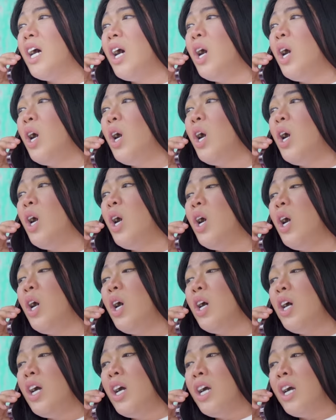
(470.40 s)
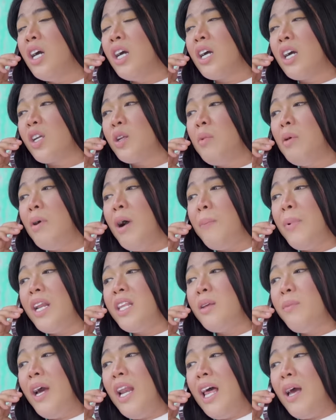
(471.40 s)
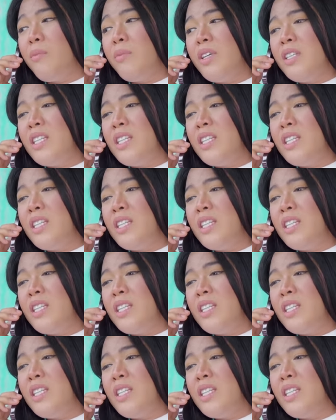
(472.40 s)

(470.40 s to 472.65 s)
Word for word: Oh, ke rumah Bapak nanti malam.